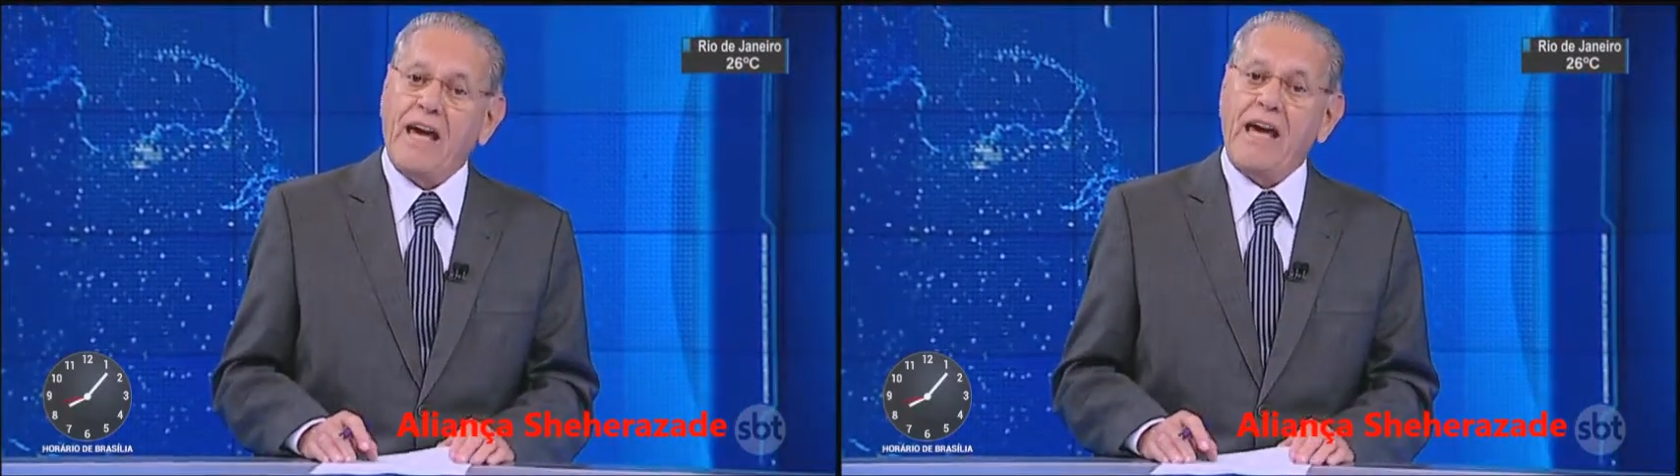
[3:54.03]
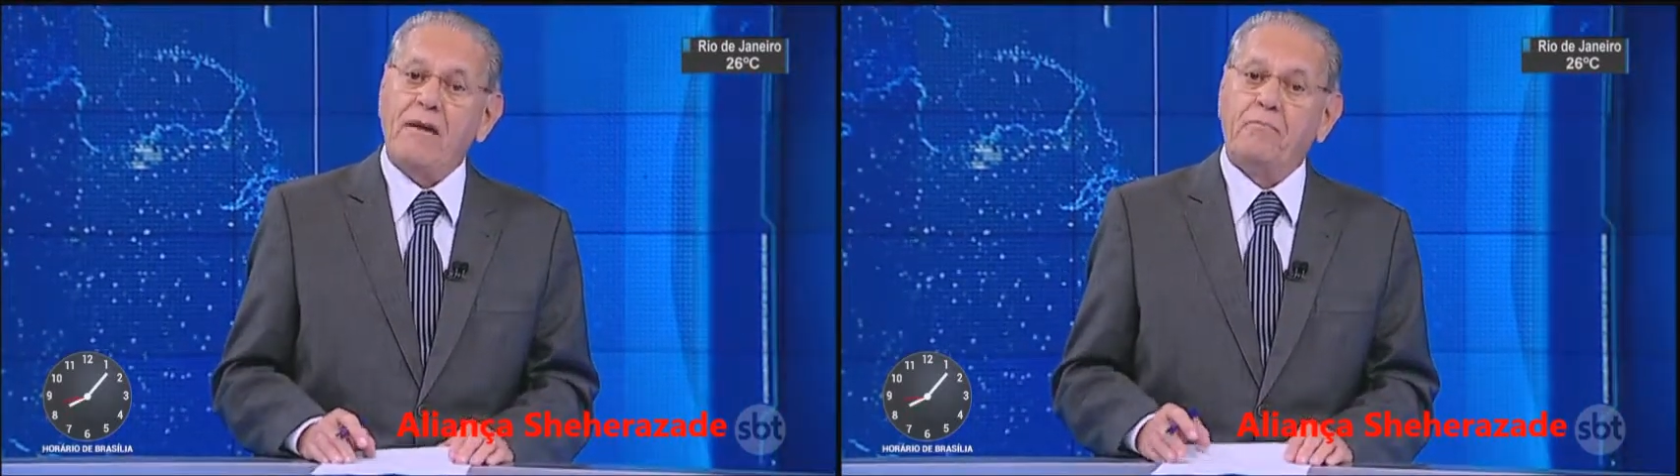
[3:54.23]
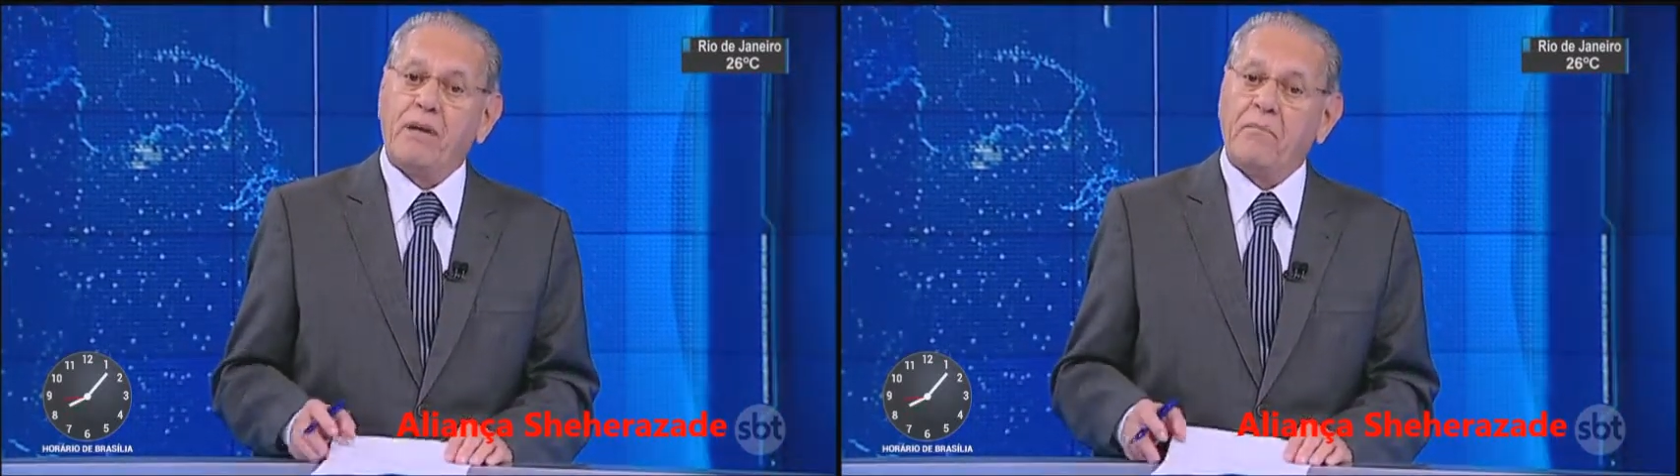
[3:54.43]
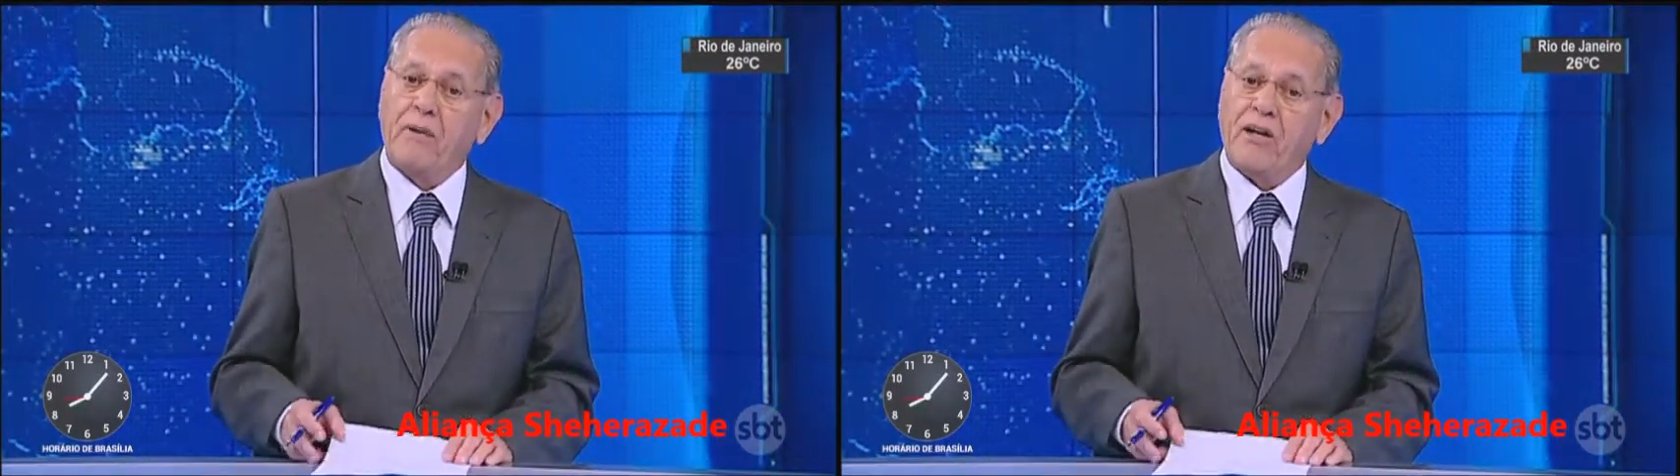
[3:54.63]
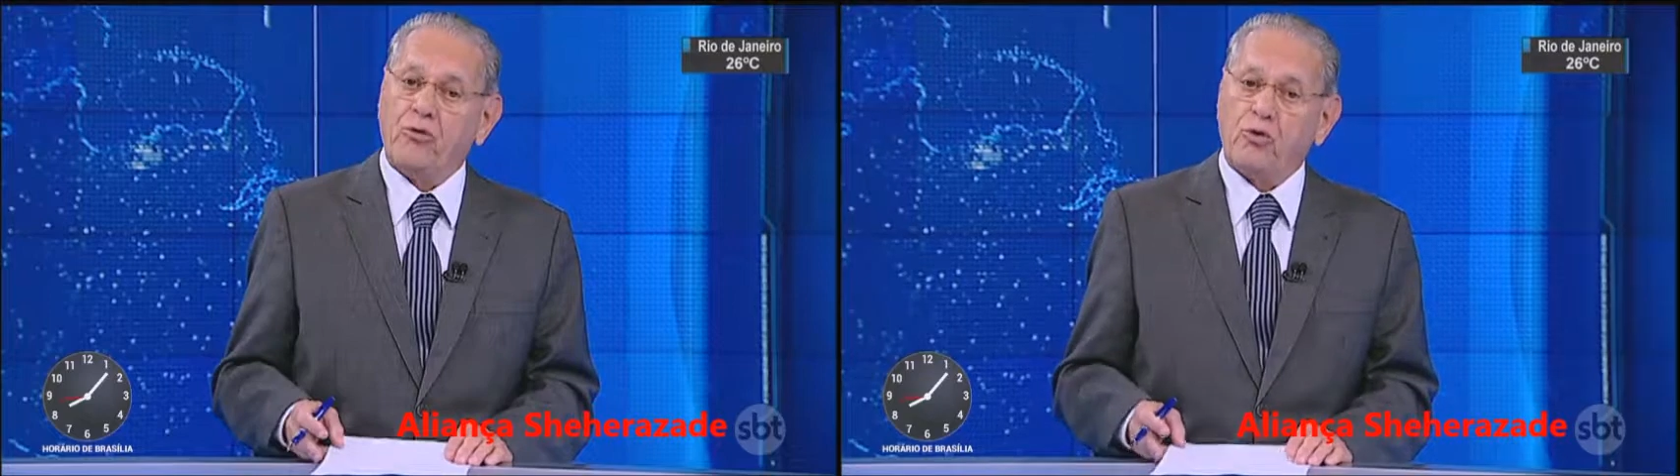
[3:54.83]
em
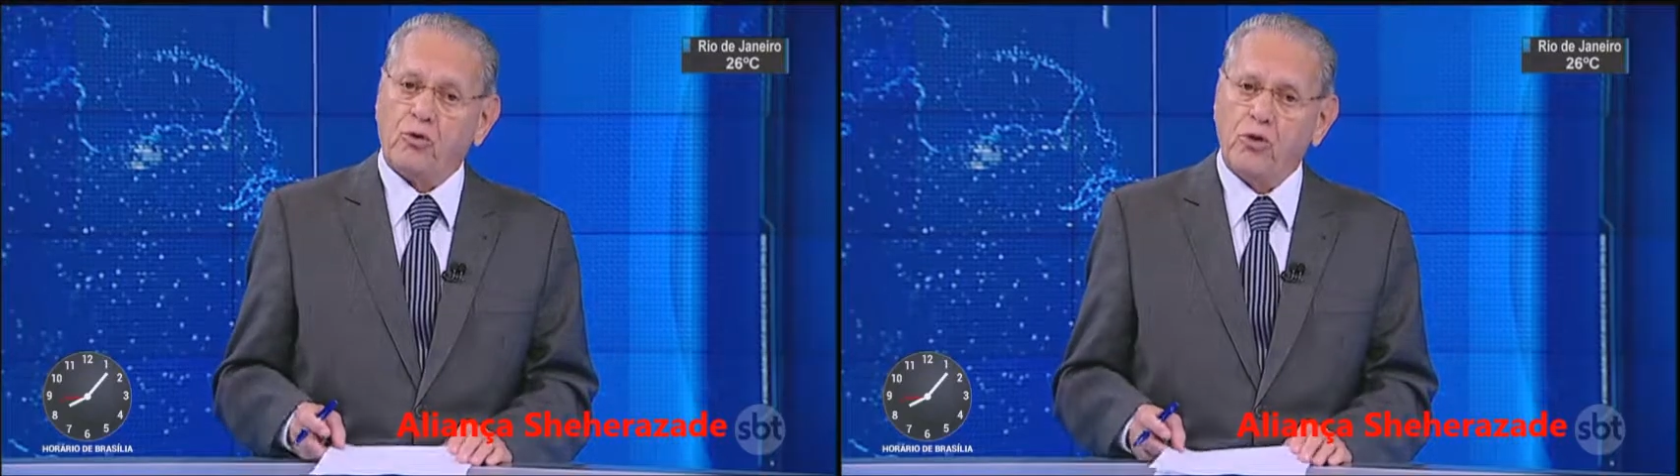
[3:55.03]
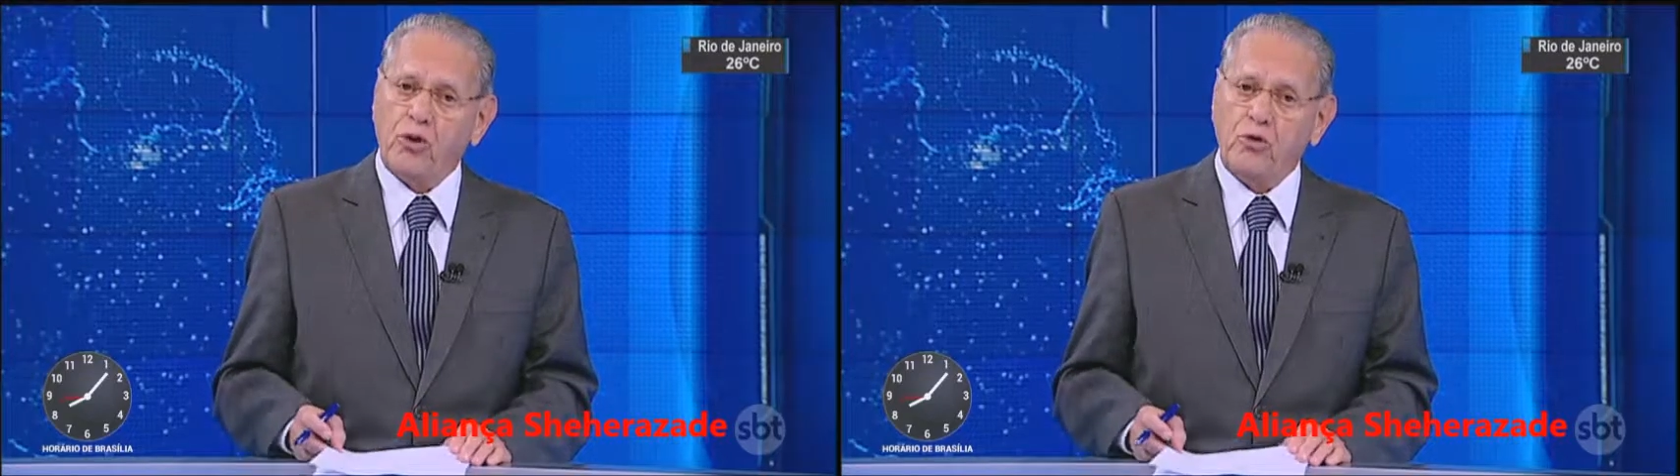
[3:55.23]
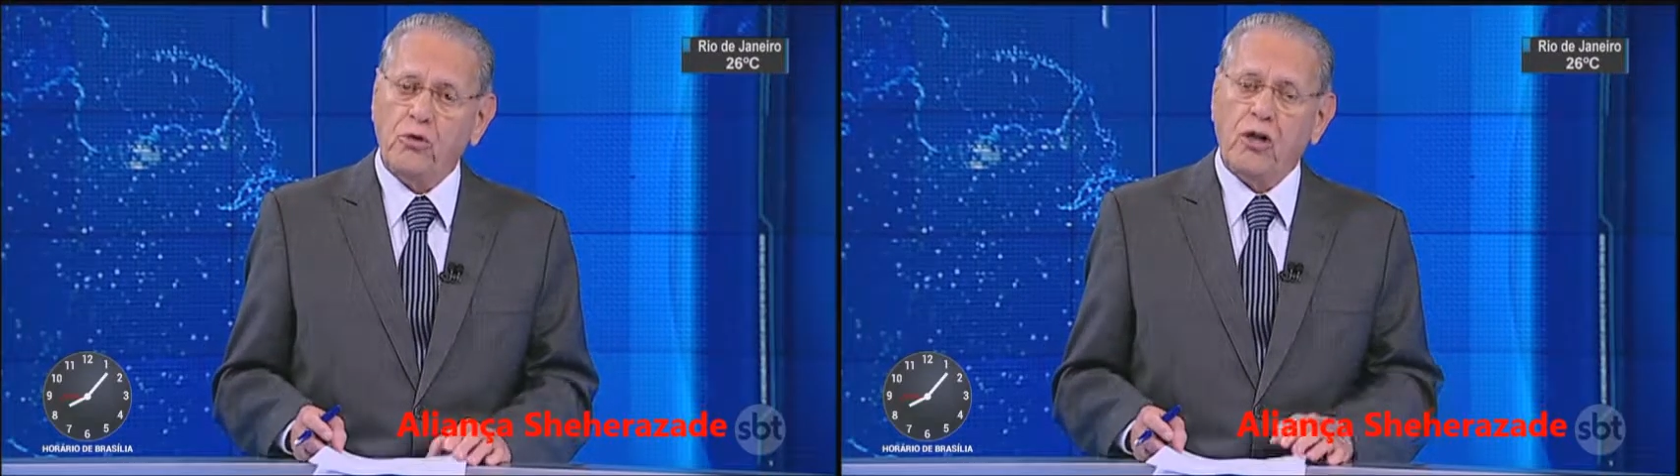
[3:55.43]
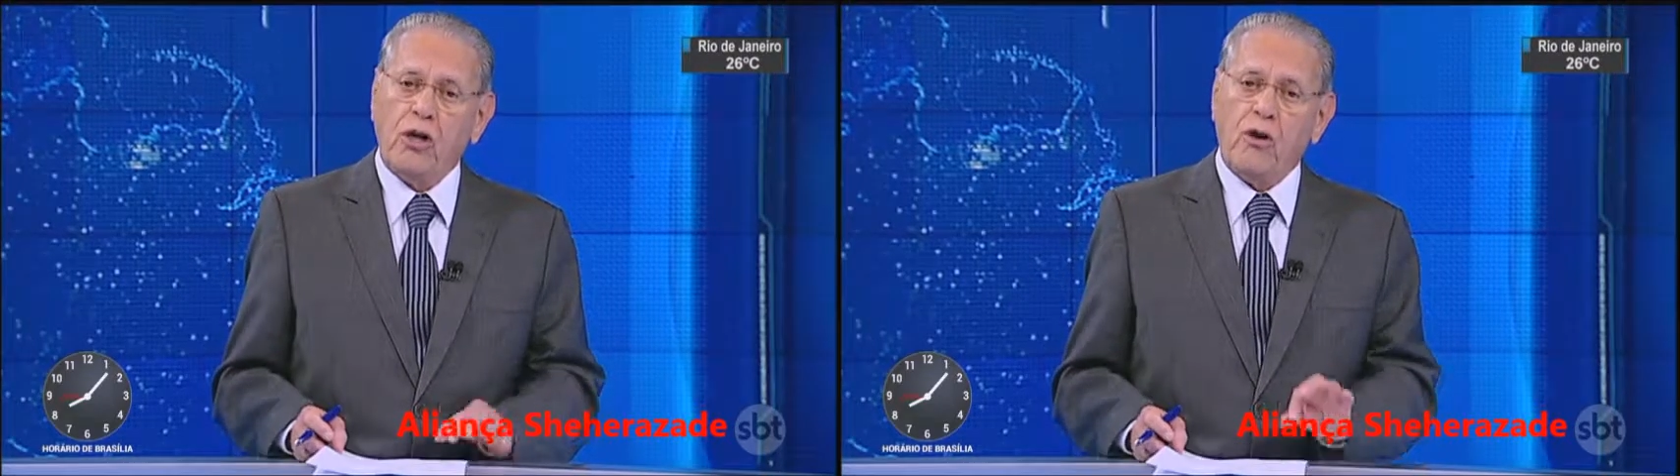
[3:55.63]
primeiro turno,